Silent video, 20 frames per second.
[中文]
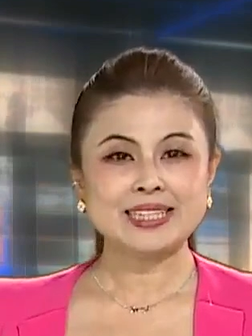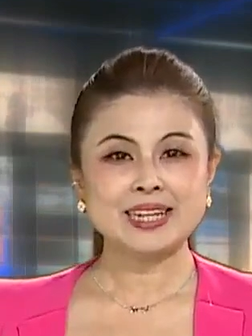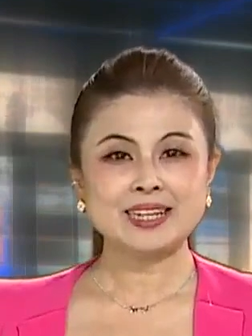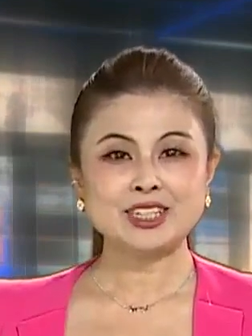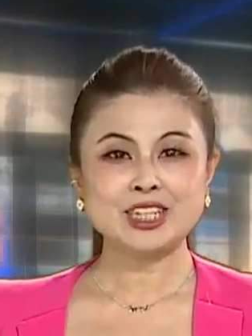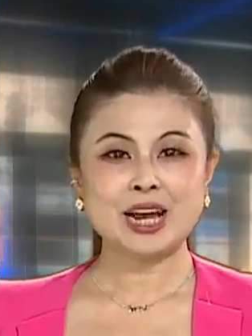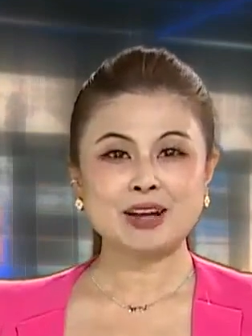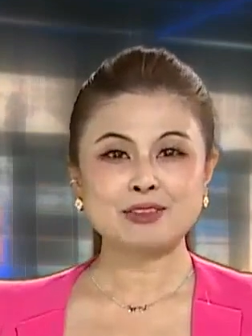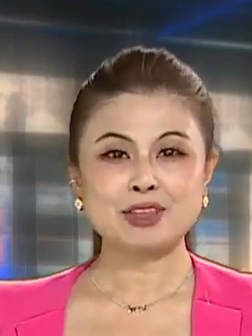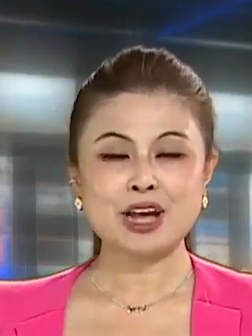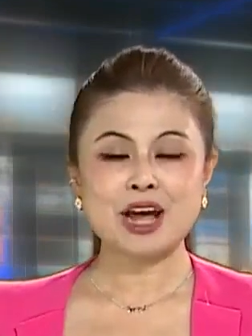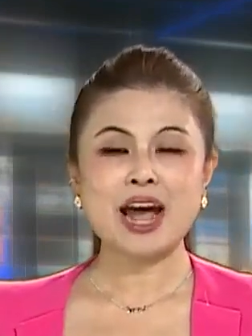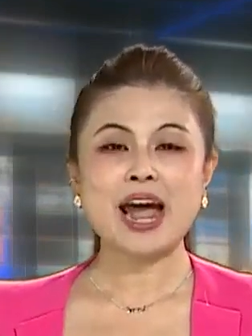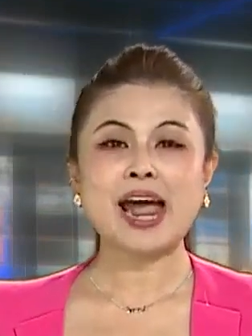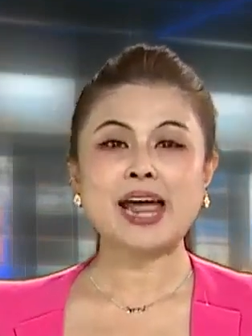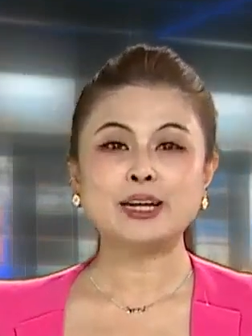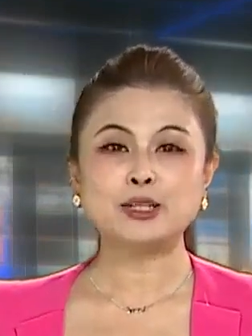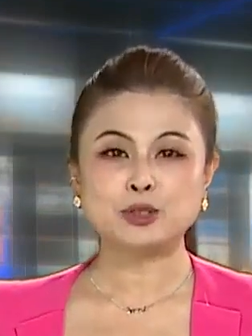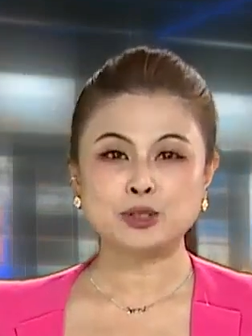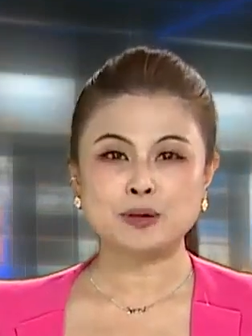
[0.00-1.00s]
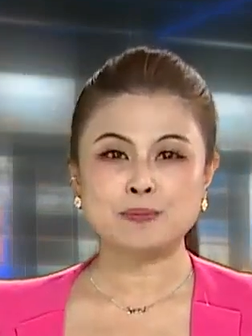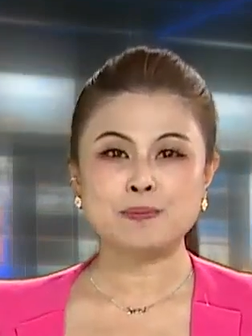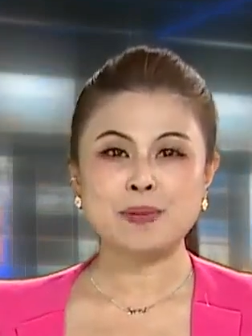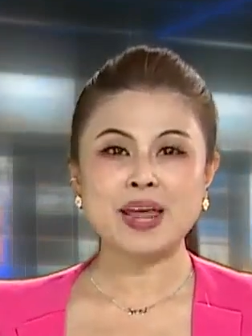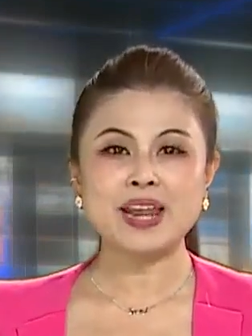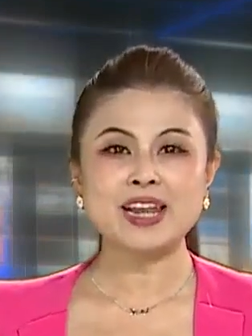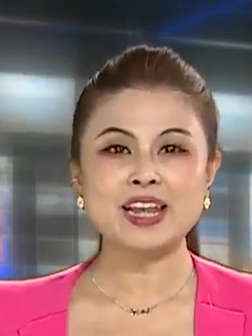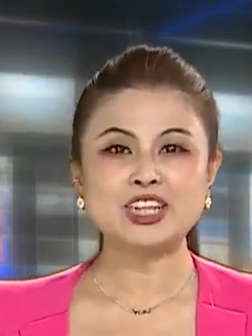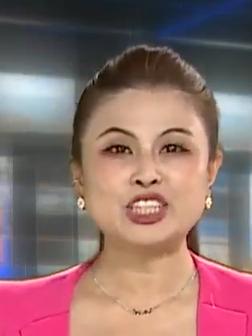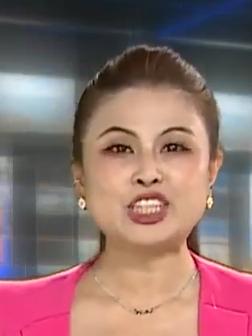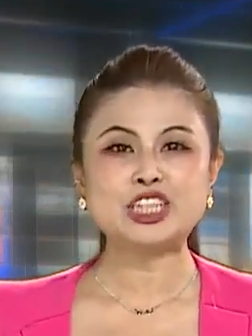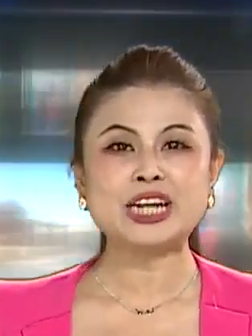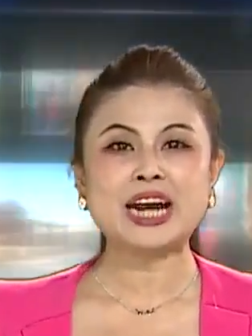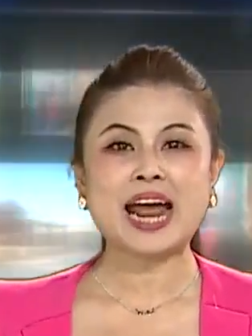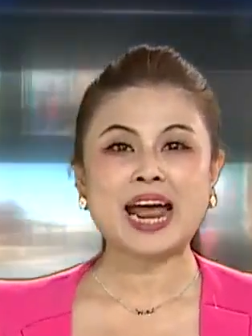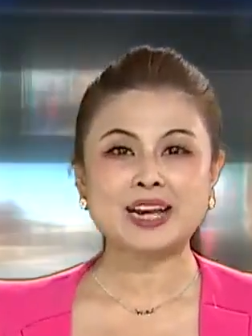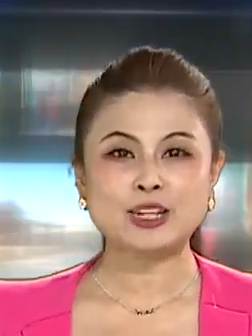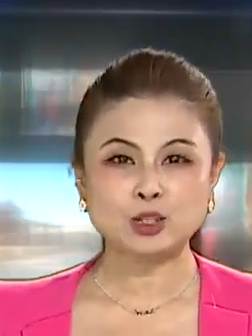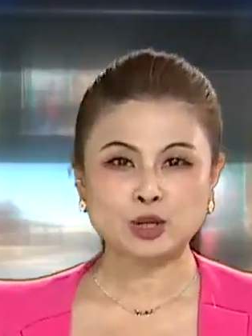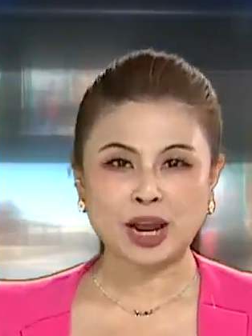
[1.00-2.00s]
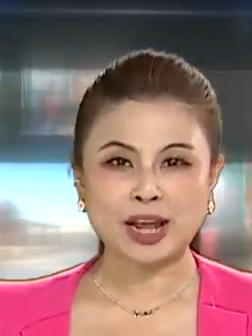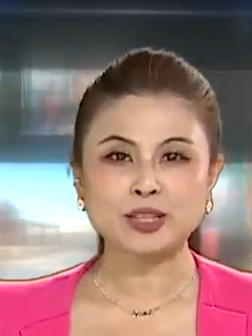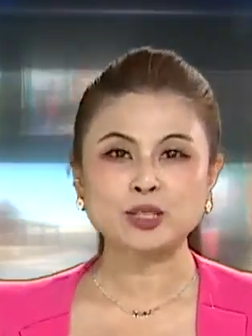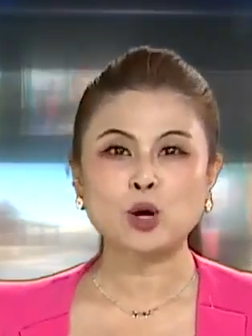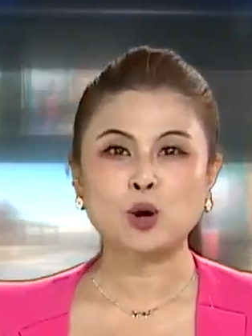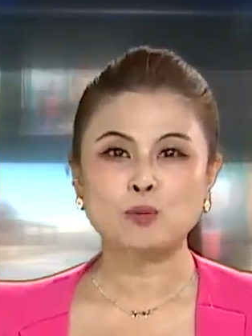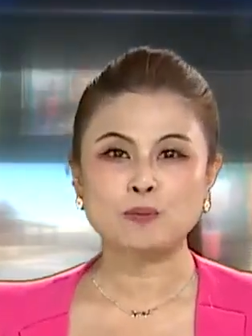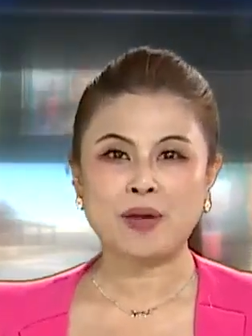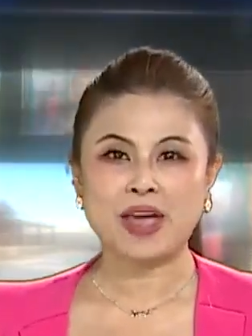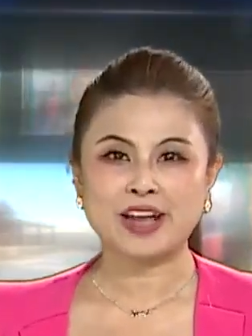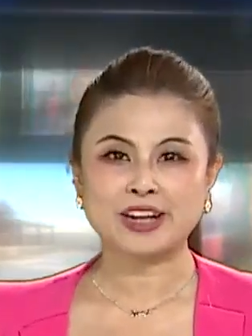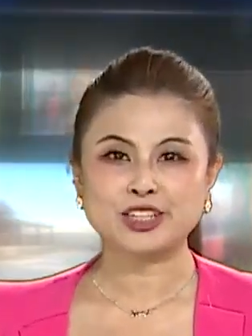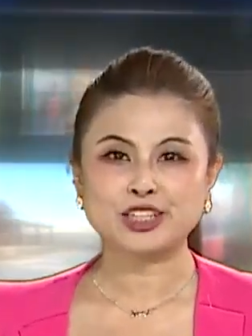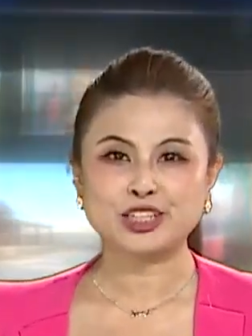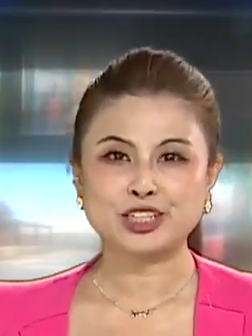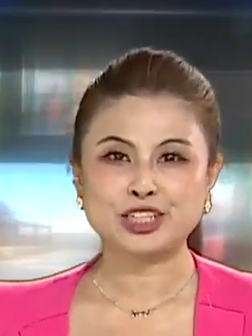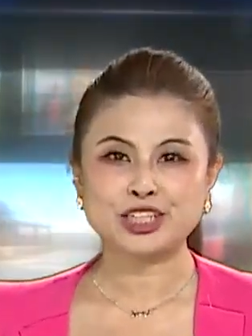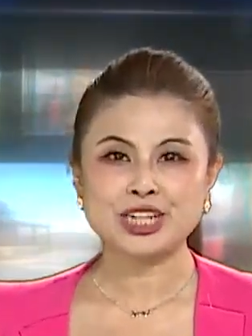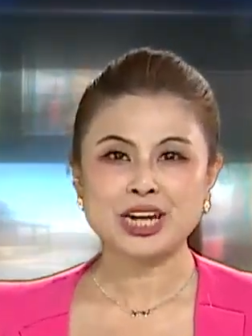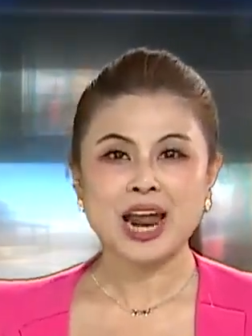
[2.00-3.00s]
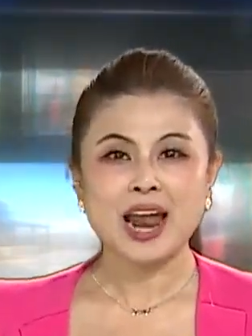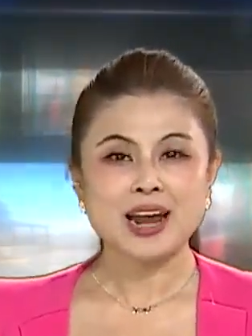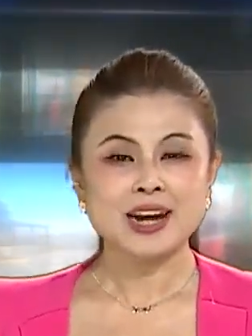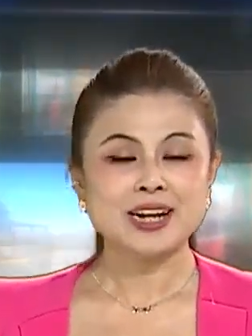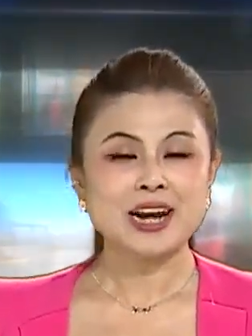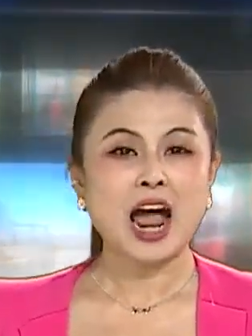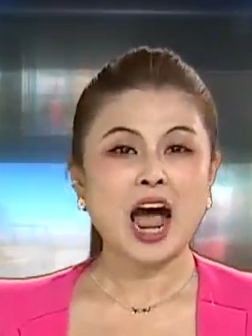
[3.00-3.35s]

现场呢，还准备了日韩传统美食，